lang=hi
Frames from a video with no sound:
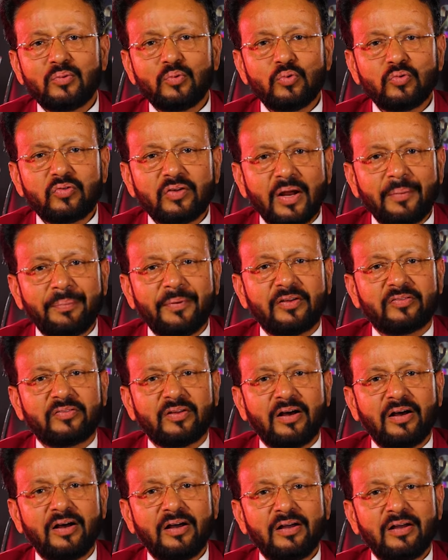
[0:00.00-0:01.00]
दूसरा
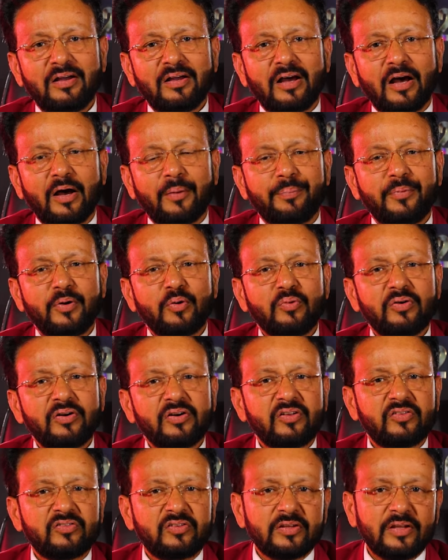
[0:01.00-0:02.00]
पैसा अपने
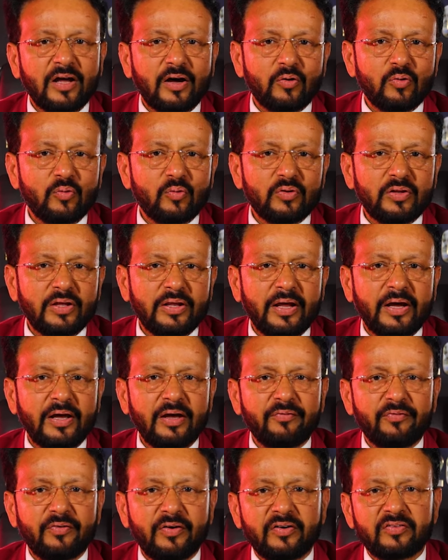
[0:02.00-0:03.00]
उन रिश्तेदारों को देना
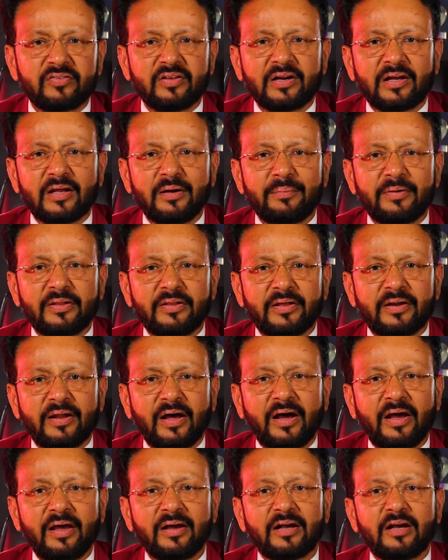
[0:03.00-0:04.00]
या फ्रेंड सर्कल में
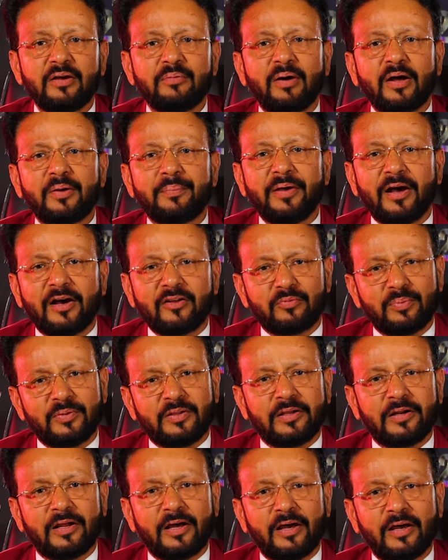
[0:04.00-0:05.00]
देना है कई बार ब्याज भी
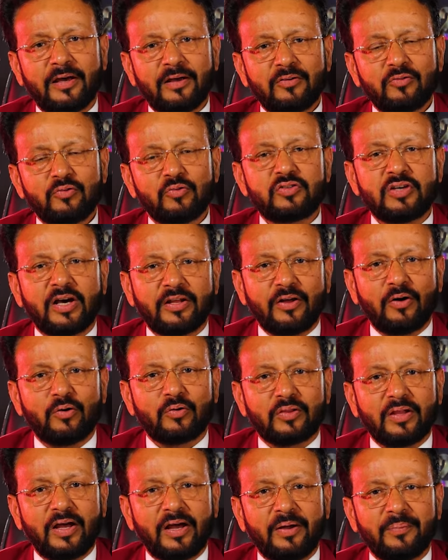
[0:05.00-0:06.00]
देना है जो ज़्यादा
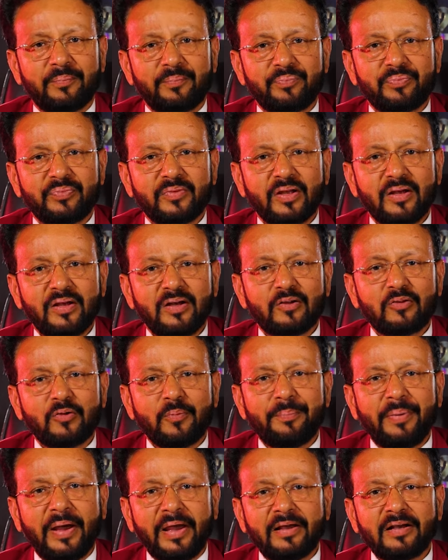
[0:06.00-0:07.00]
होता है
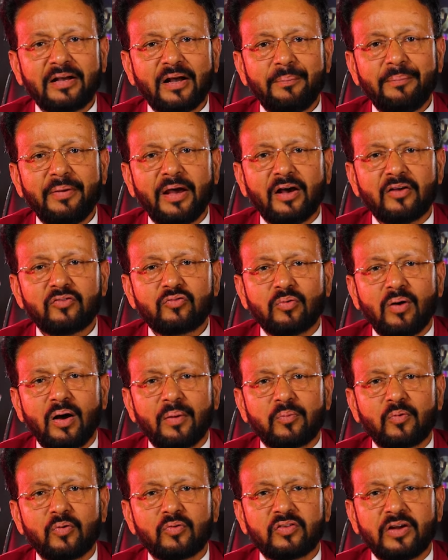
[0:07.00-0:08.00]
तो बैंक का ब्याज तो
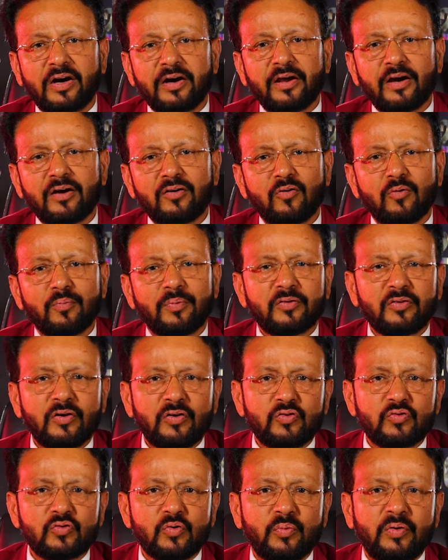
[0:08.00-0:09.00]
आपको साढ़े आठ नौ
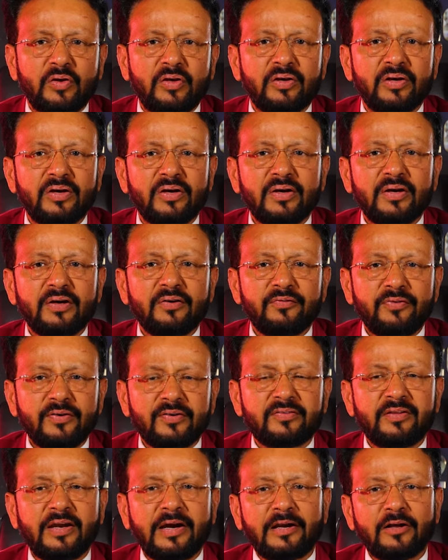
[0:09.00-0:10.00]
परसेंट जो भी
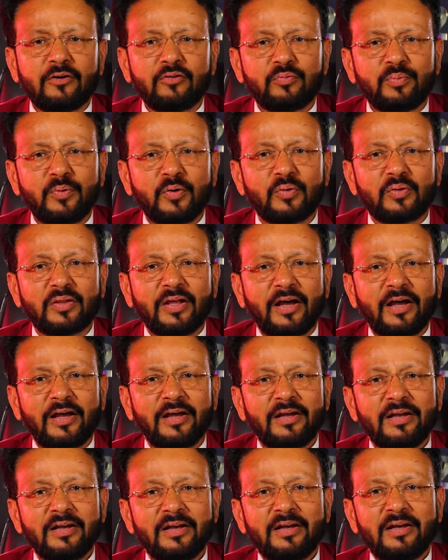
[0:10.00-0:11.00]
फिक्स रेट है उस पर होता
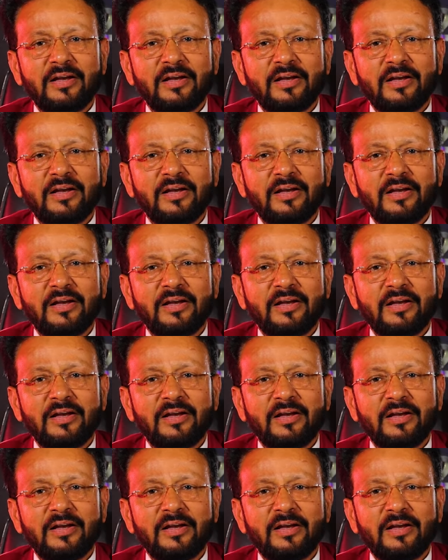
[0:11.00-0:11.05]
है